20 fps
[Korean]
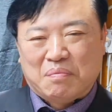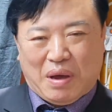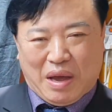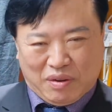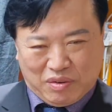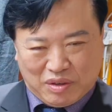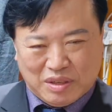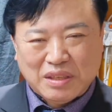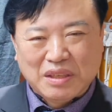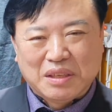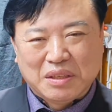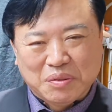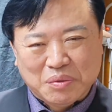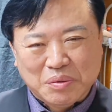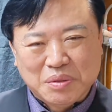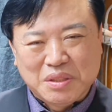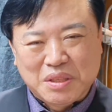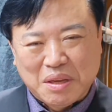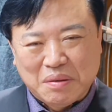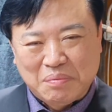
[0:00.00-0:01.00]
바로 그런
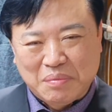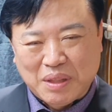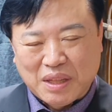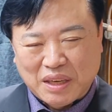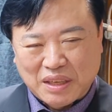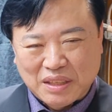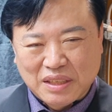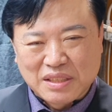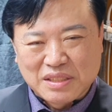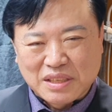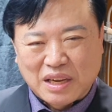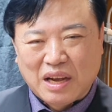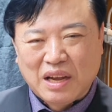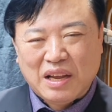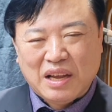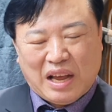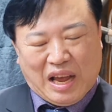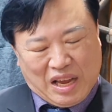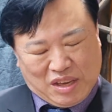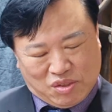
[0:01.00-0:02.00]
운세입니다. 그래서
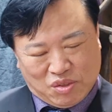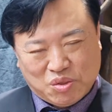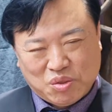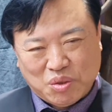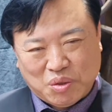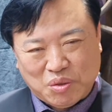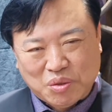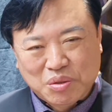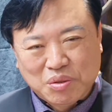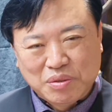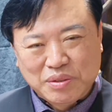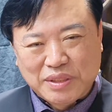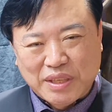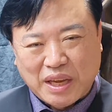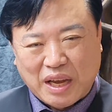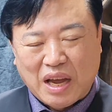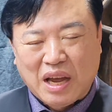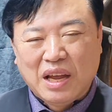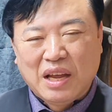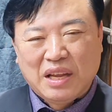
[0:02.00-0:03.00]
아주 좋은
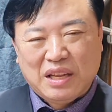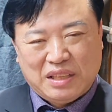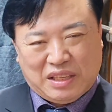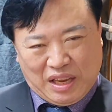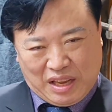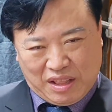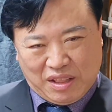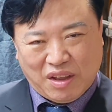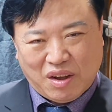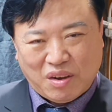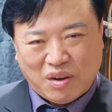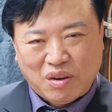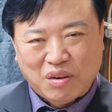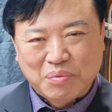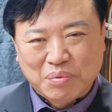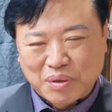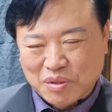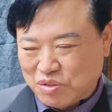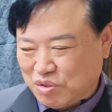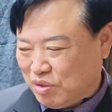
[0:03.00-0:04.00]
운세가 된다고
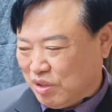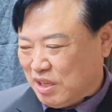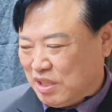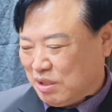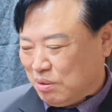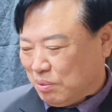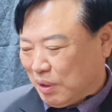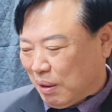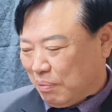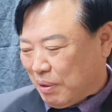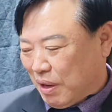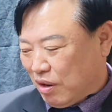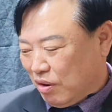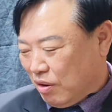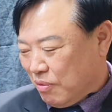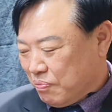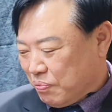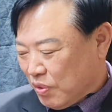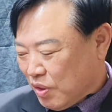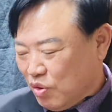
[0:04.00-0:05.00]
볼 수가 있습니다.
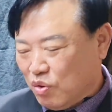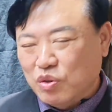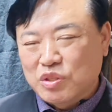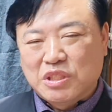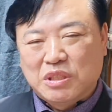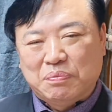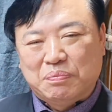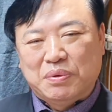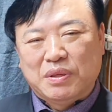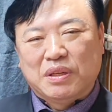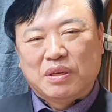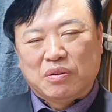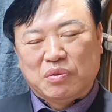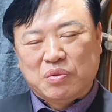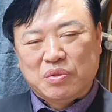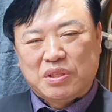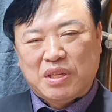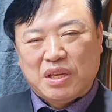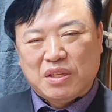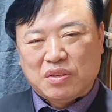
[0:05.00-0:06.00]
바로 꽃이 피는
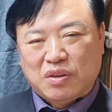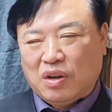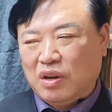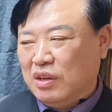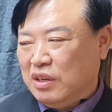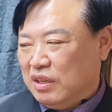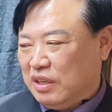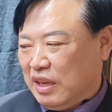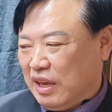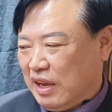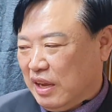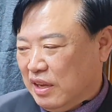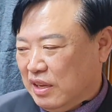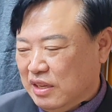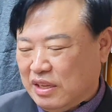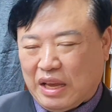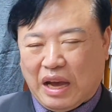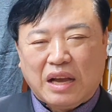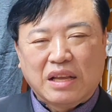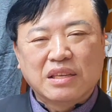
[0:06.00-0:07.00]
운세죠. 예,
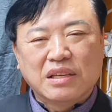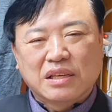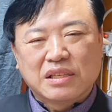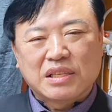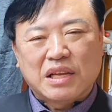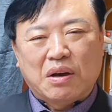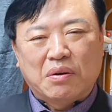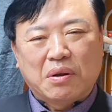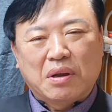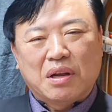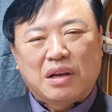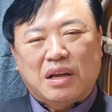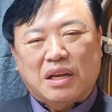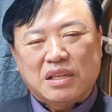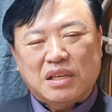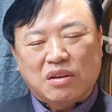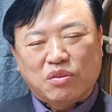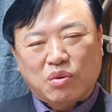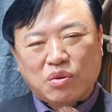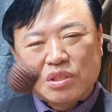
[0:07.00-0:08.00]
양력 4월에는
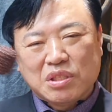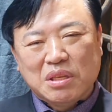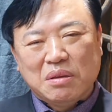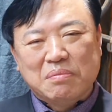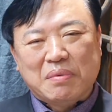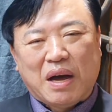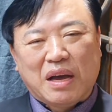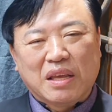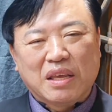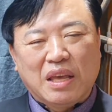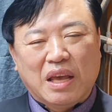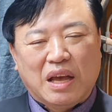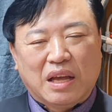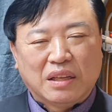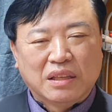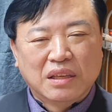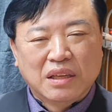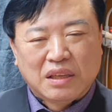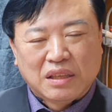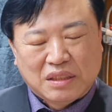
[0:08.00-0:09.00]
가장 꽃이
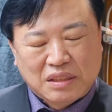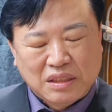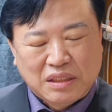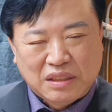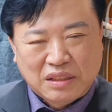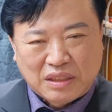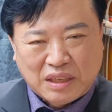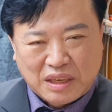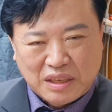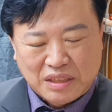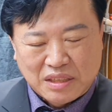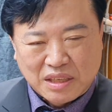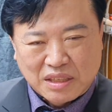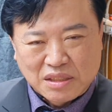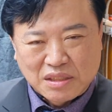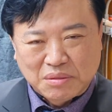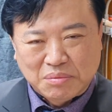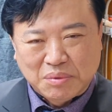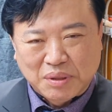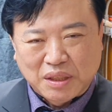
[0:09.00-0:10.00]
만개한 그런 달이지
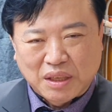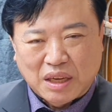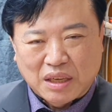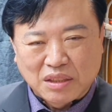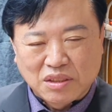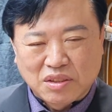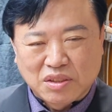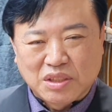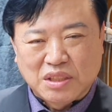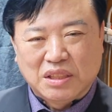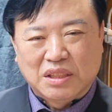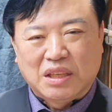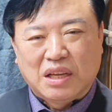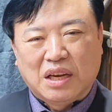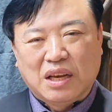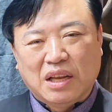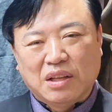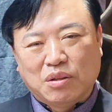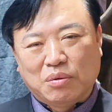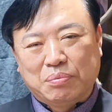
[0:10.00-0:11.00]
않습니까? 그죠?
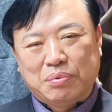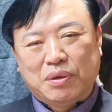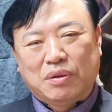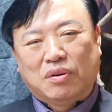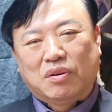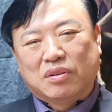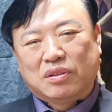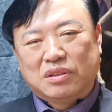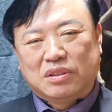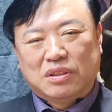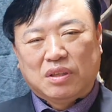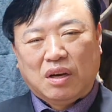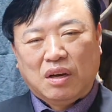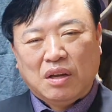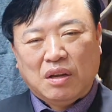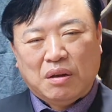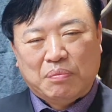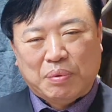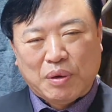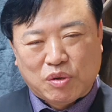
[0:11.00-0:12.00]
진달래도 피고 그죠?
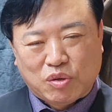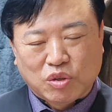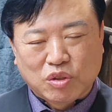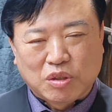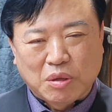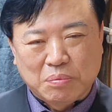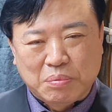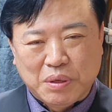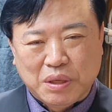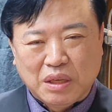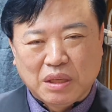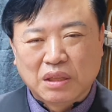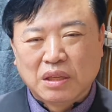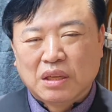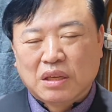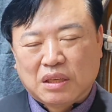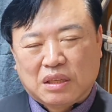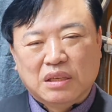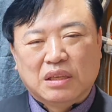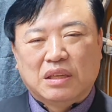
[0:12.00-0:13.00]
벚꽃도 피는
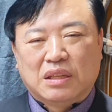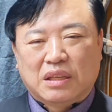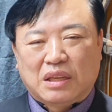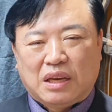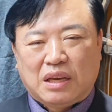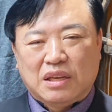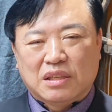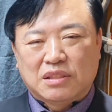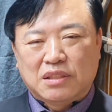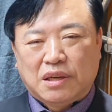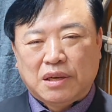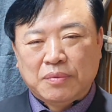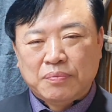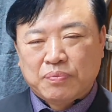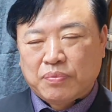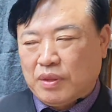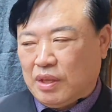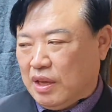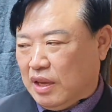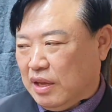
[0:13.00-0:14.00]
그런 달에서
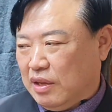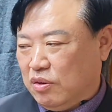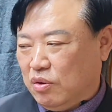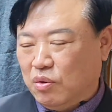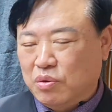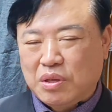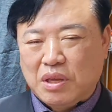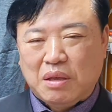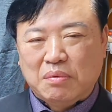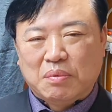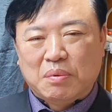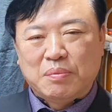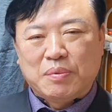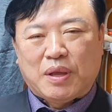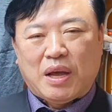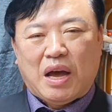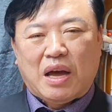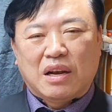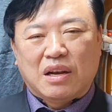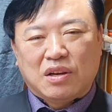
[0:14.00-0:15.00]
예, 용이 뭡니까?
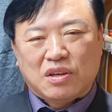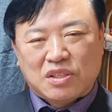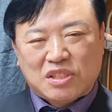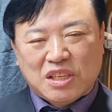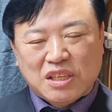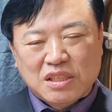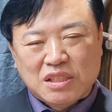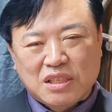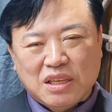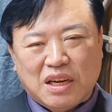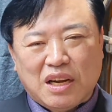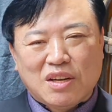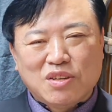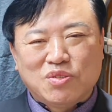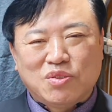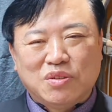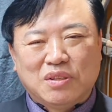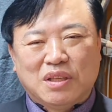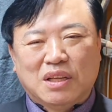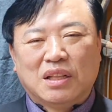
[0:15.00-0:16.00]
하늘을 승천할
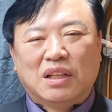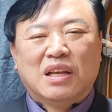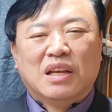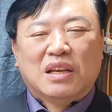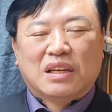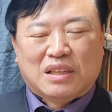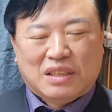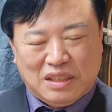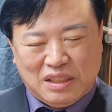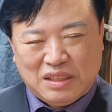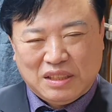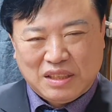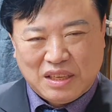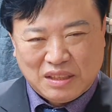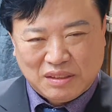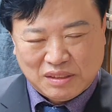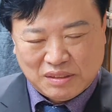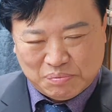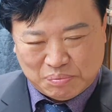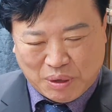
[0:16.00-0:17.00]
수 있는 그런
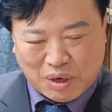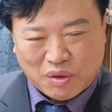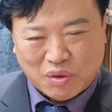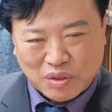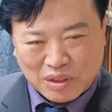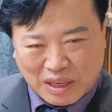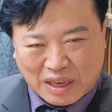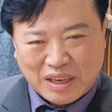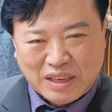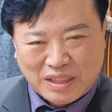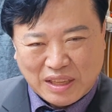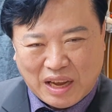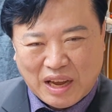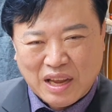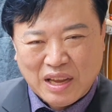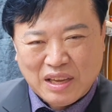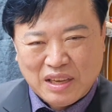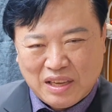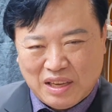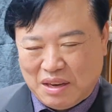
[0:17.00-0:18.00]
바로 달이다.
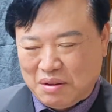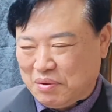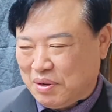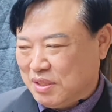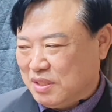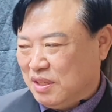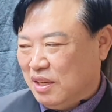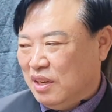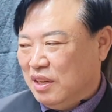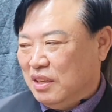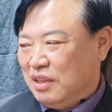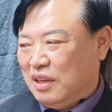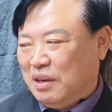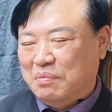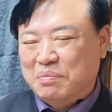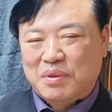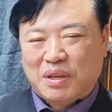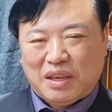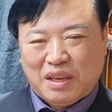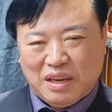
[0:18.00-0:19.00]
이래 봐서
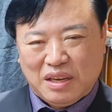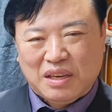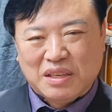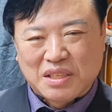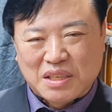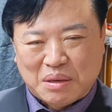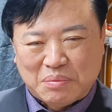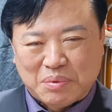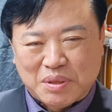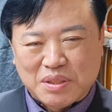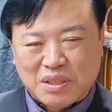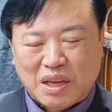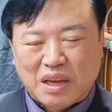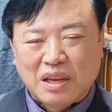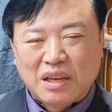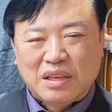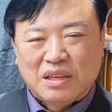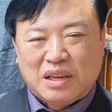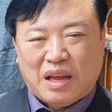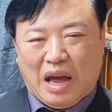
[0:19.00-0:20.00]
음력 1, 2, 3월에
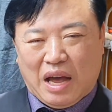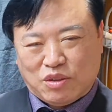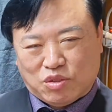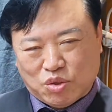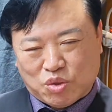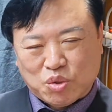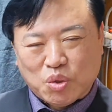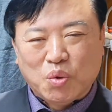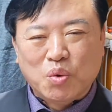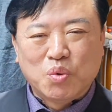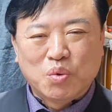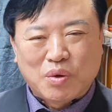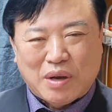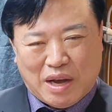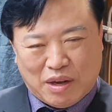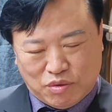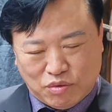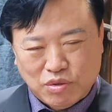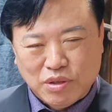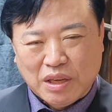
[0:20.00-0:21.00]
아주 좋은
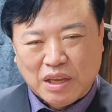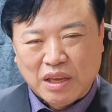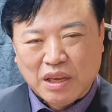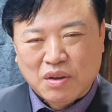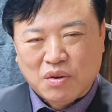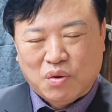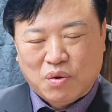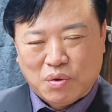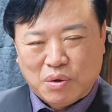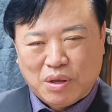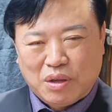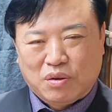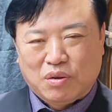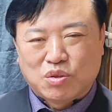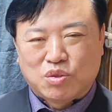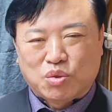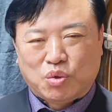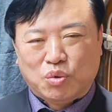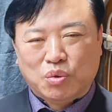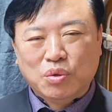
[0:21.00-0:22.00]
관운이 오고 있고
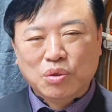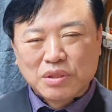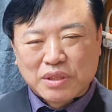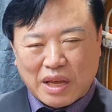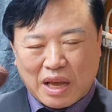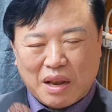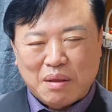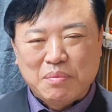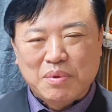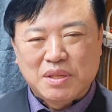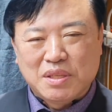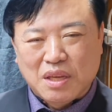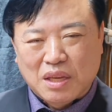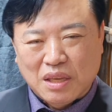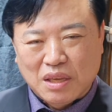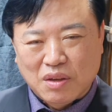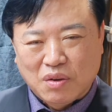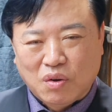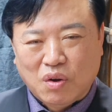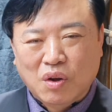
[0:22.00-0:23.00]
좋은 사람이
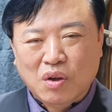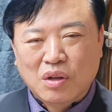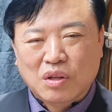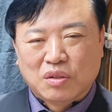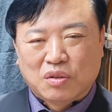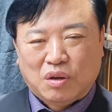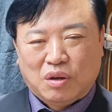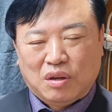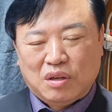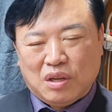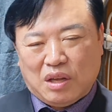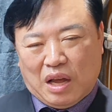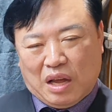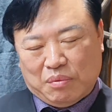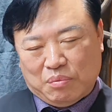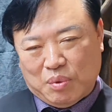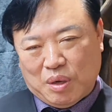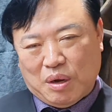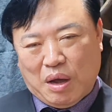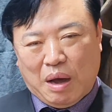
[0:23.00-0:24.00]
생기고 또
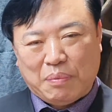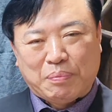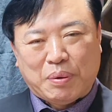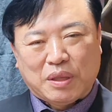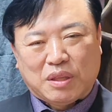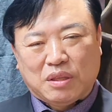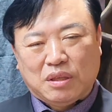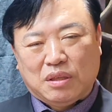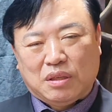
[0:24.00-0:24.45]
뭐 아파트